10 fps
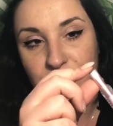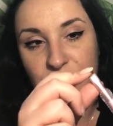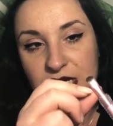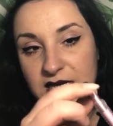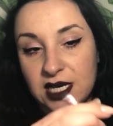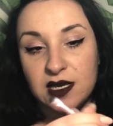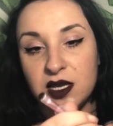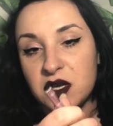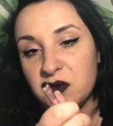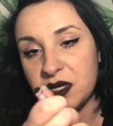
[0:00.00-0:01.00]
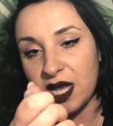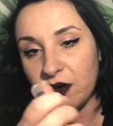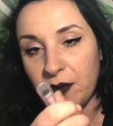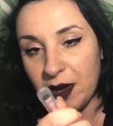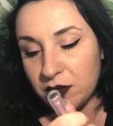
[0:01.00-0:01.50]
precisi. Quindi
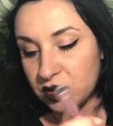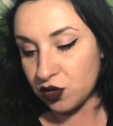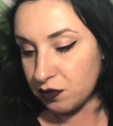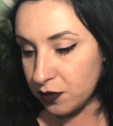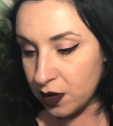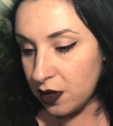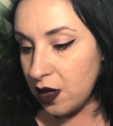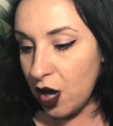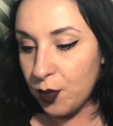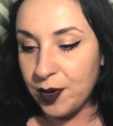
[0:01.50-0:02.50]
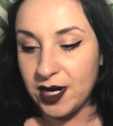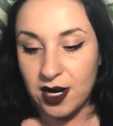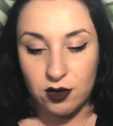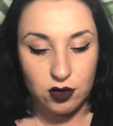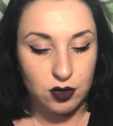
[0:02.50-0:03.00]
ecco, vabbè, questo è un
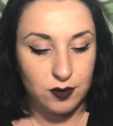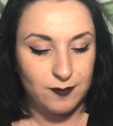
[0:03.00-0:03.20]
pennello,